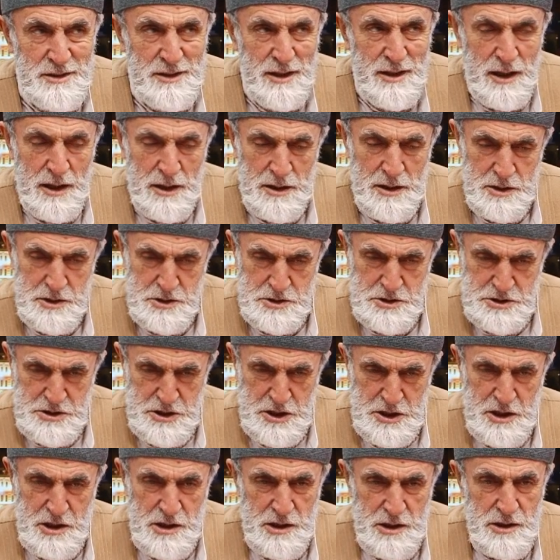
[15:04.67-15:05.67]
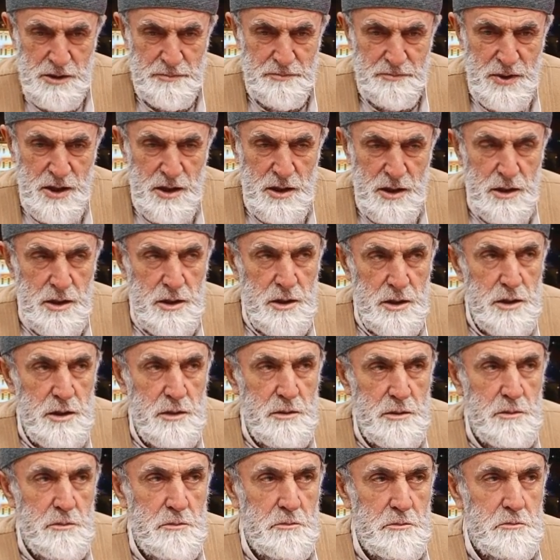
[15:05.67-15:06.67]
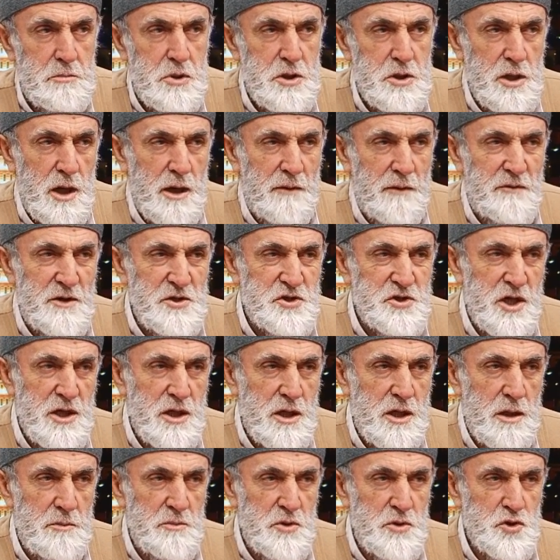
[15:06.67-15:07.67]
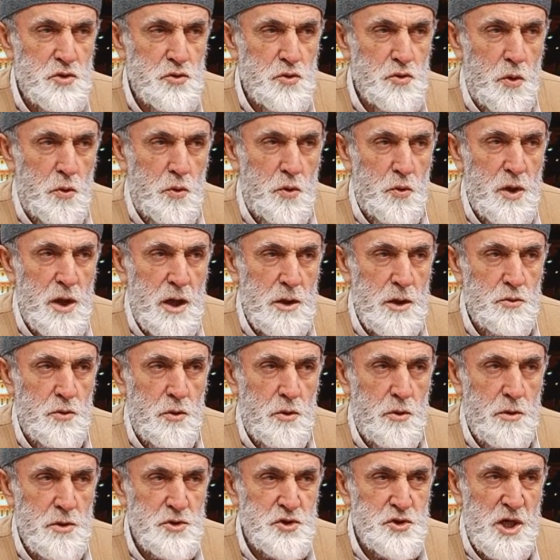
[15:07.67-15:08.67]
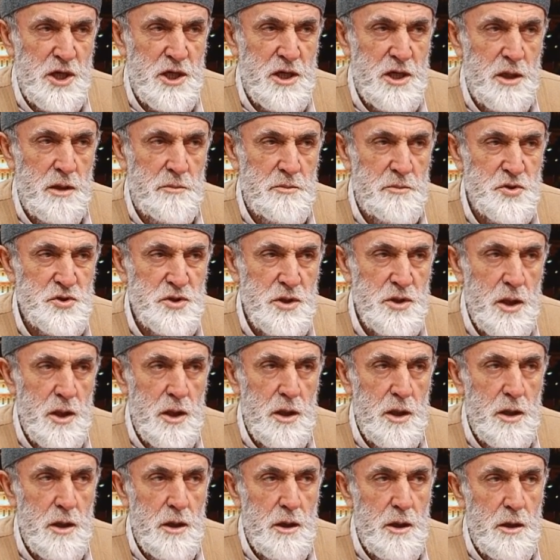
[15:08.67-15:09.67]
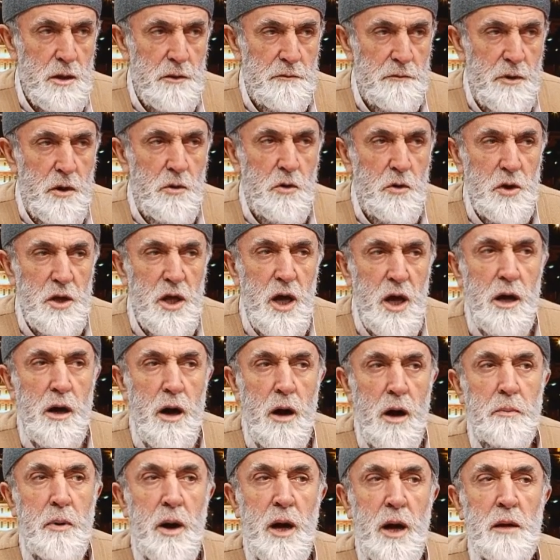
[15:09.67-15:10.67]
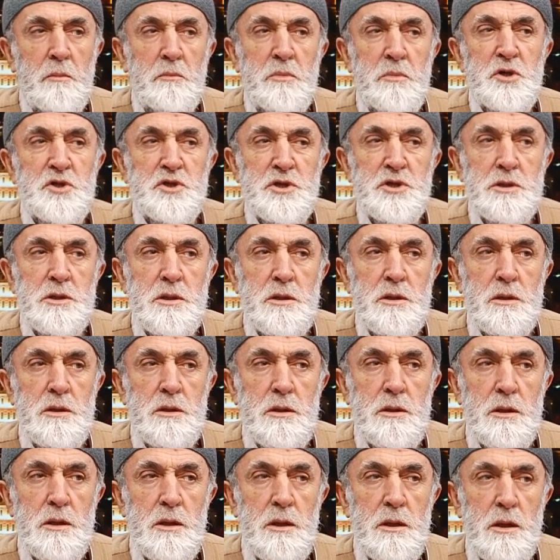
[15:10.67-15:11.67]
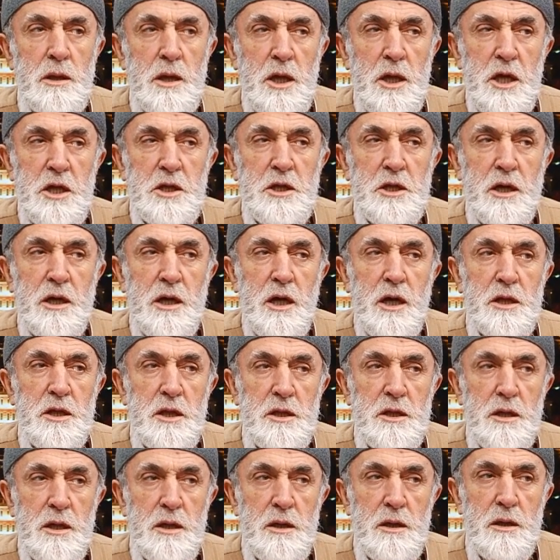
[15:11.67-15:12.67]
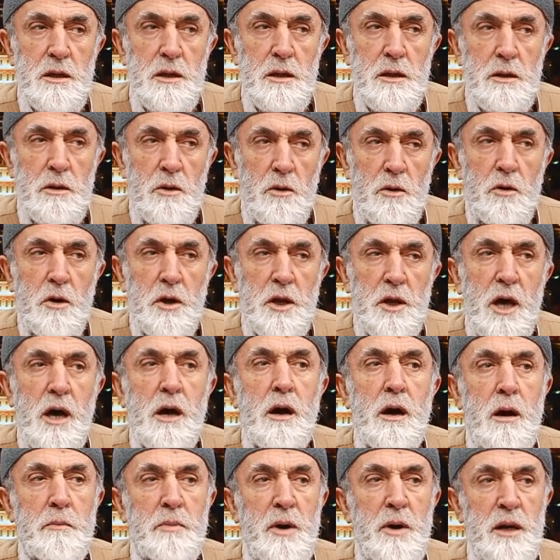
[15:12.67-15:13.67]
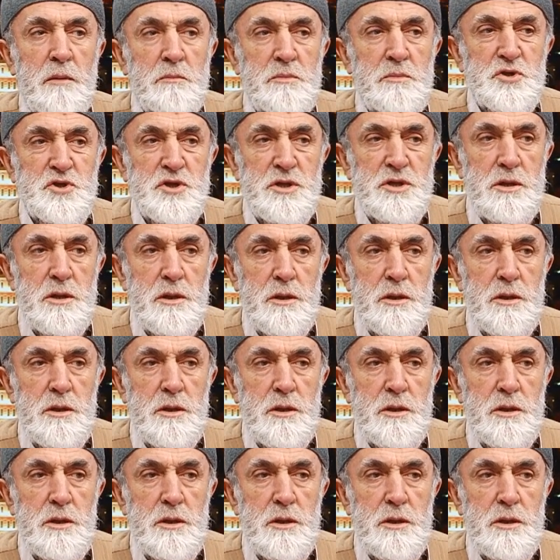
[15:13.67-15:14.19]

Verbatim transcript: da sıyrılıp bir tarafa çekilmiş, doğuya doğru çekilmiş ve oraya kapanmış. İyi dikkat edin. Oraya kapanmış.